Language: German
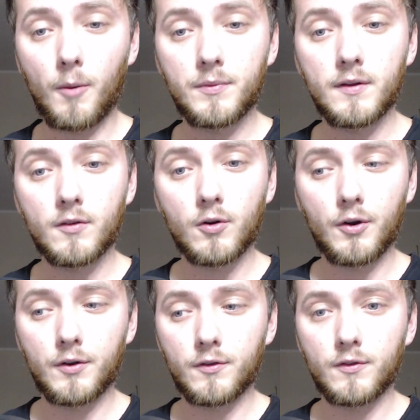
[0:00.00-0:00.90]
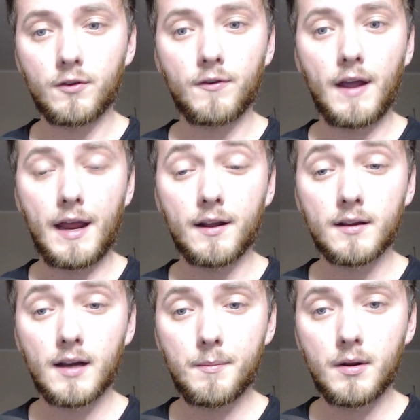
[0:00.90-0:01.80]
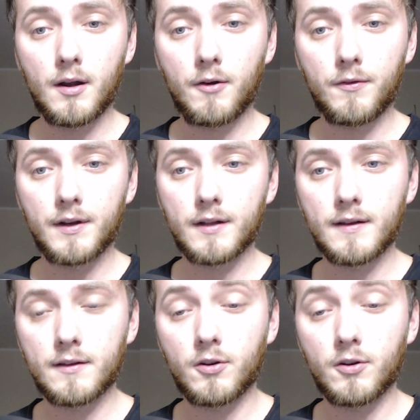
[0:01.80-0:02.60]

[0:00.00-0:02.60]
ob diese Leute sich verändert haben im Laufe der Zeit,